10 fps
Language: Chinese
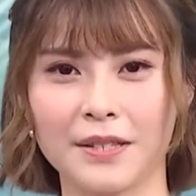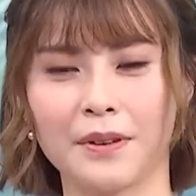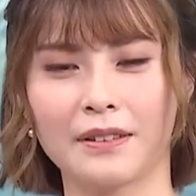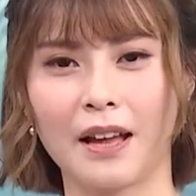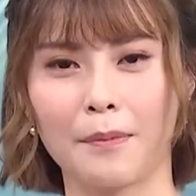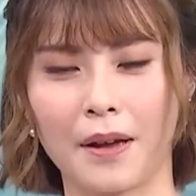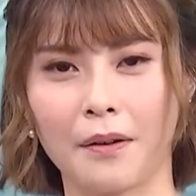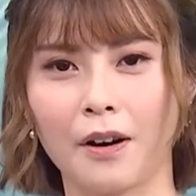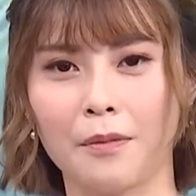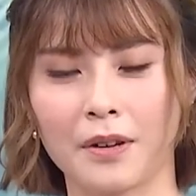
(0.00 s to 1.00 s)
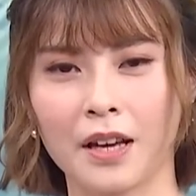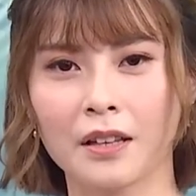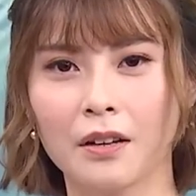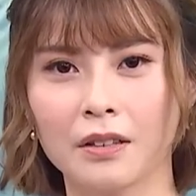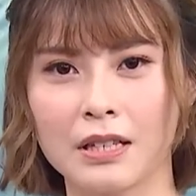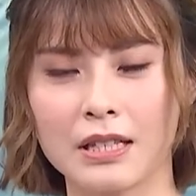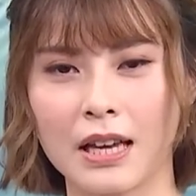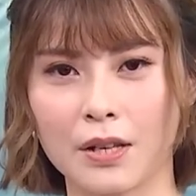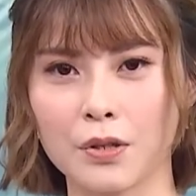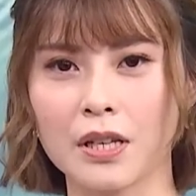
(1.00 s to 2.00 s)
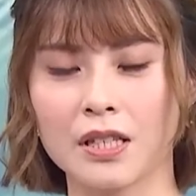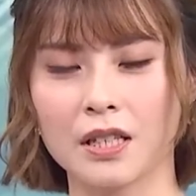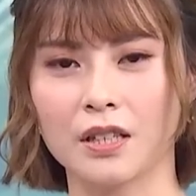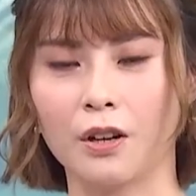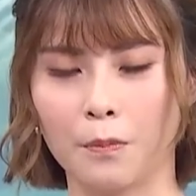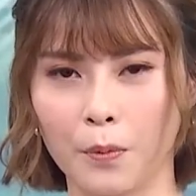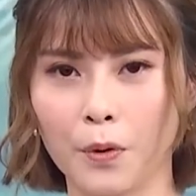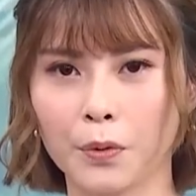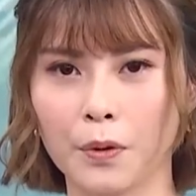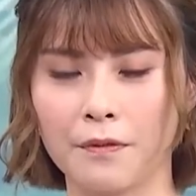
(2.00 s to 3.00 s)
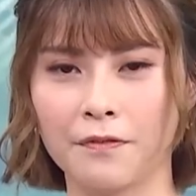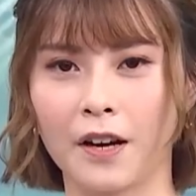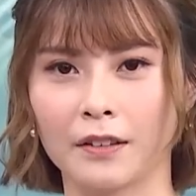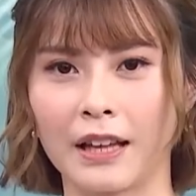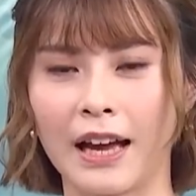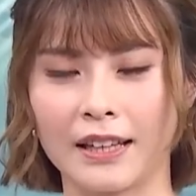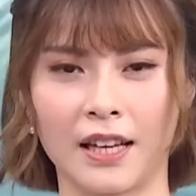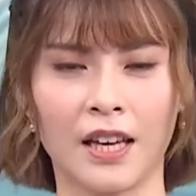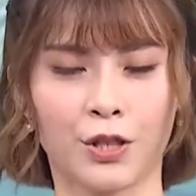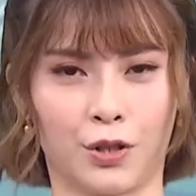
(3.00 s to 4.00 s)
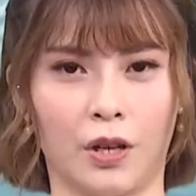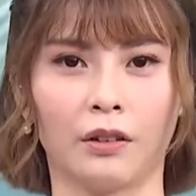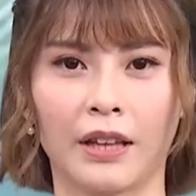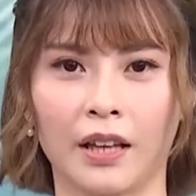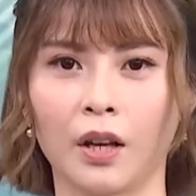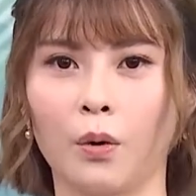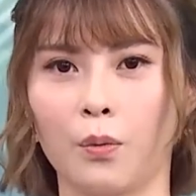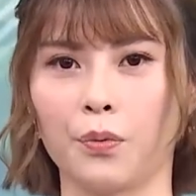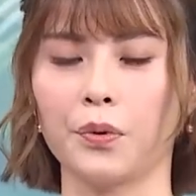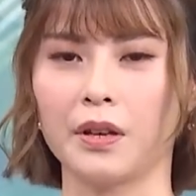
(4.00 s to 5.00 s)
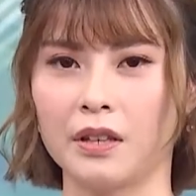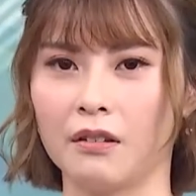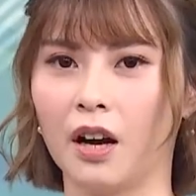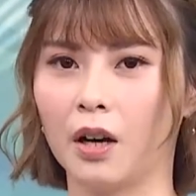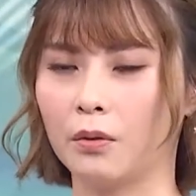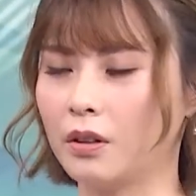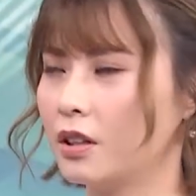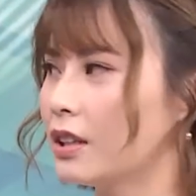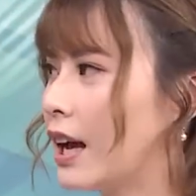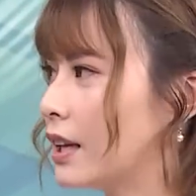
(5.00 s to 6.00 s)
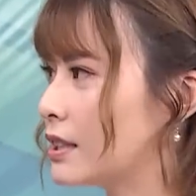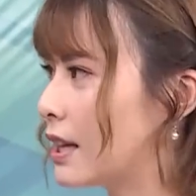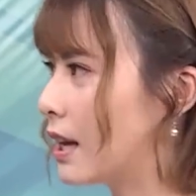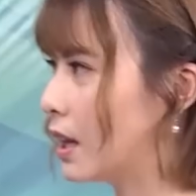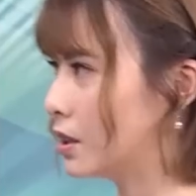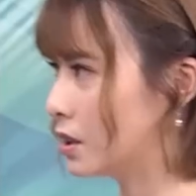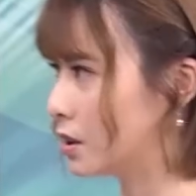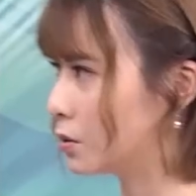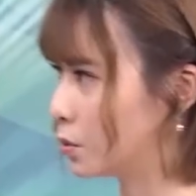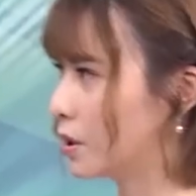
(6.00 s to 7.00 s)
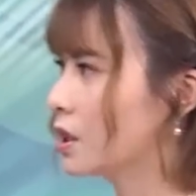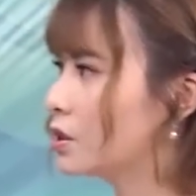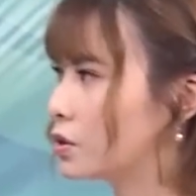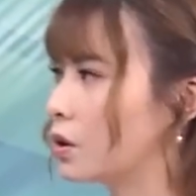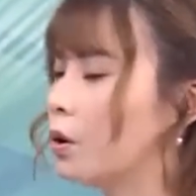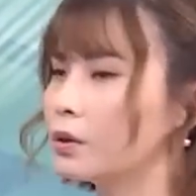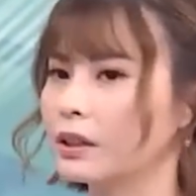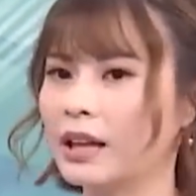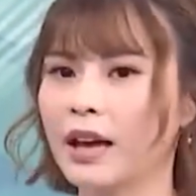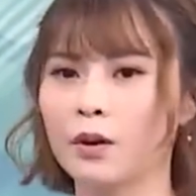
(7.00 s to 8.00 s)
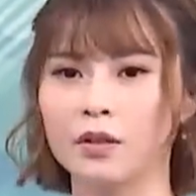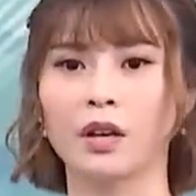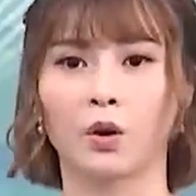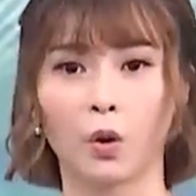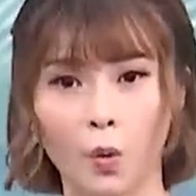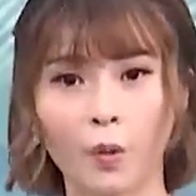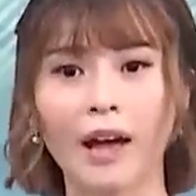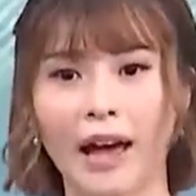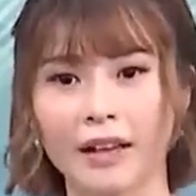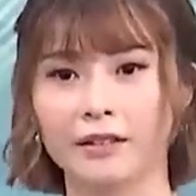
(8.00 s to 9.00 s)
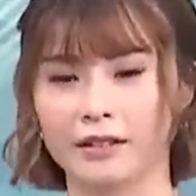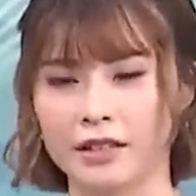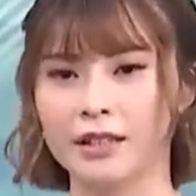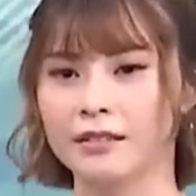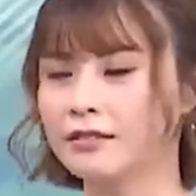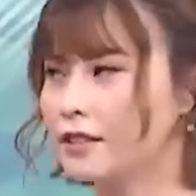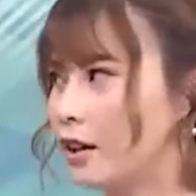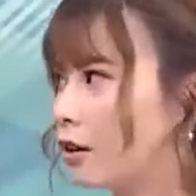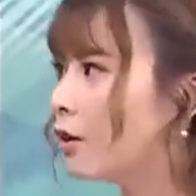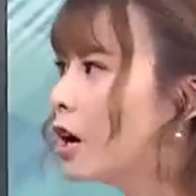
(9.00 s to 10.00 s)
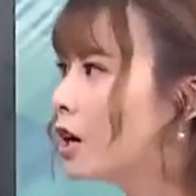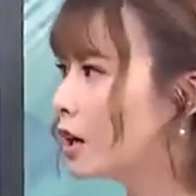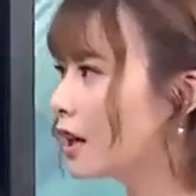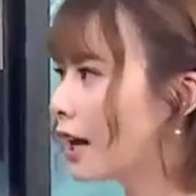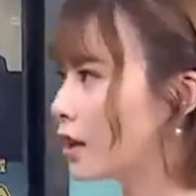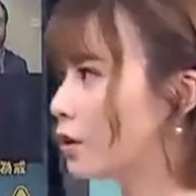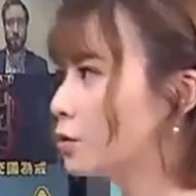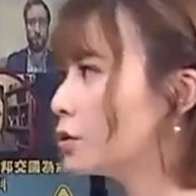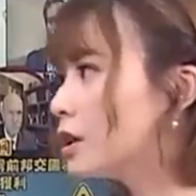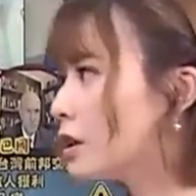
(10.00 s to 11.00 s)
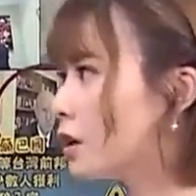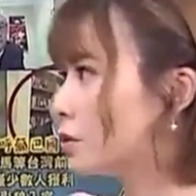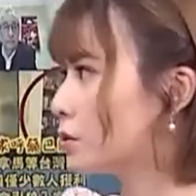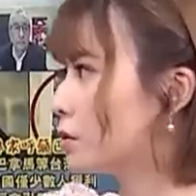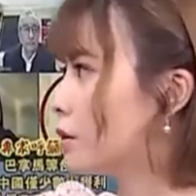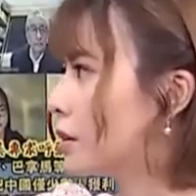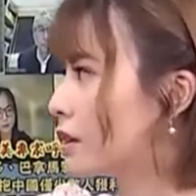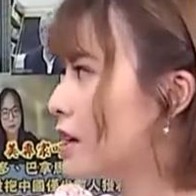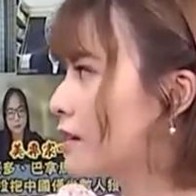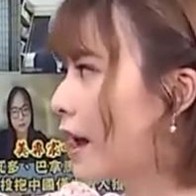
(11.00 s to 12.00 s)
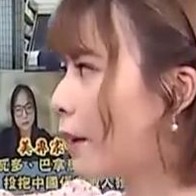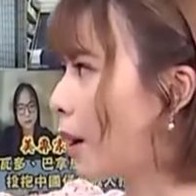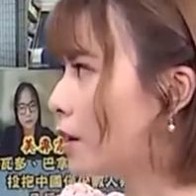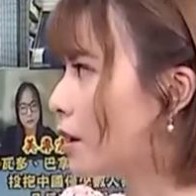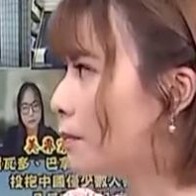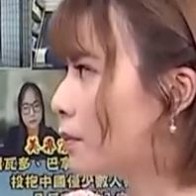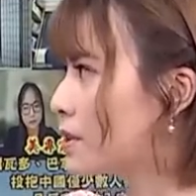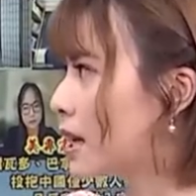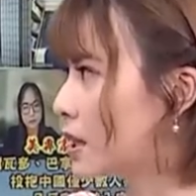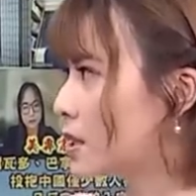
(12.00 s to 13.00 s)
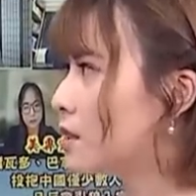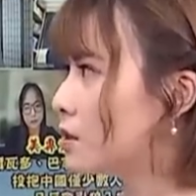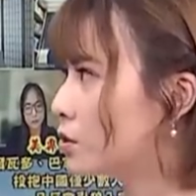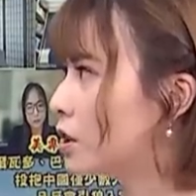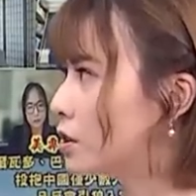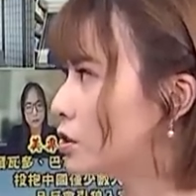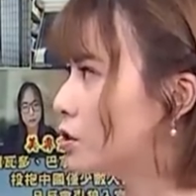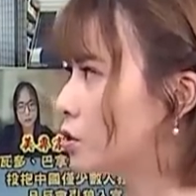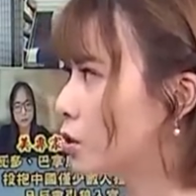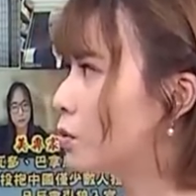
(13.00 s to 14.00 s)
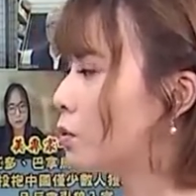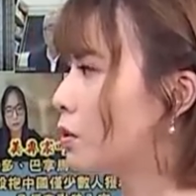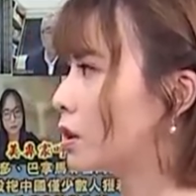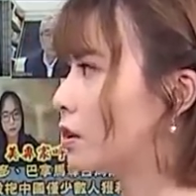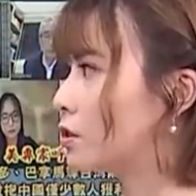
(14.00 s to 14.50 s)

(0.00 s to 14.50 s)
新闻大白话，我们看到呢，在最近呢，波顿访台，他一直要待到五月一号而他在这个昨天的时候呢，他有一场公开的演讲哦，而他里头就提到说，当台湾人不再自认是中国